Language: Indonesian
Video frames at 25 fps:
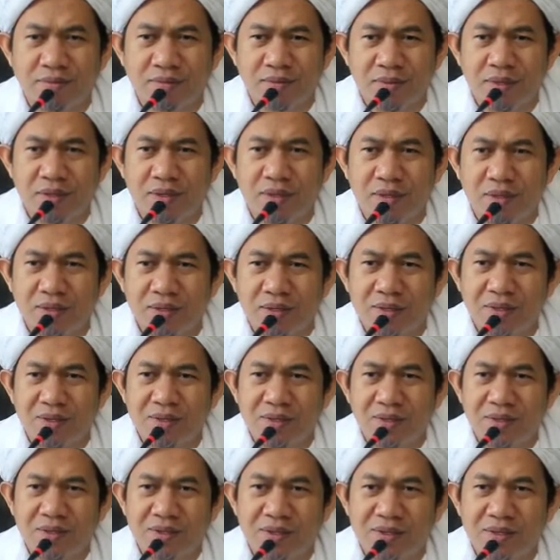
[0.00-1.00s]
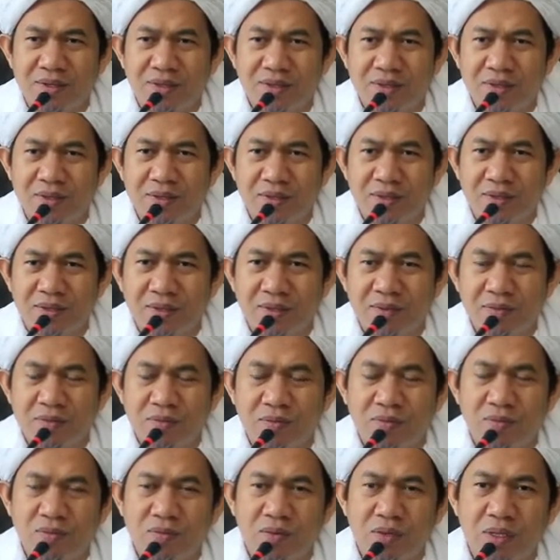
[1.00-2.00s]
Ya.
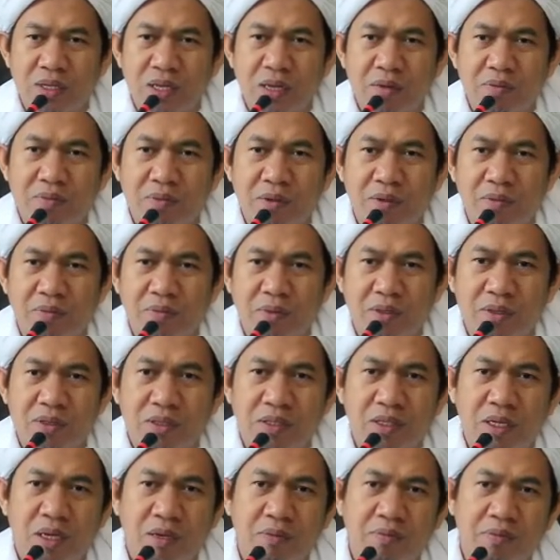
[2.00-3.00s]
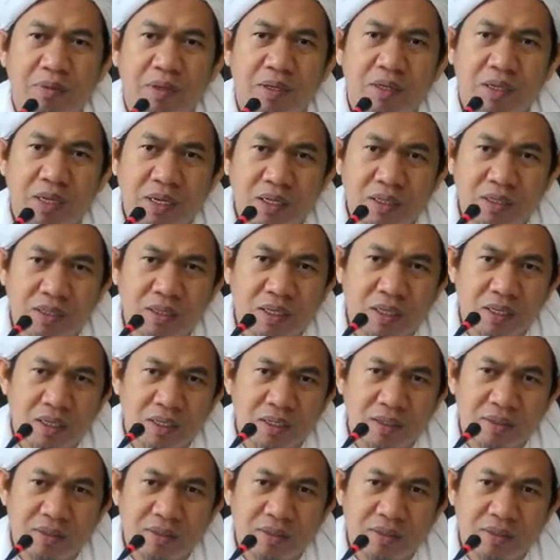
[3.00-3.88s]
Buat apa persiapan ngajar?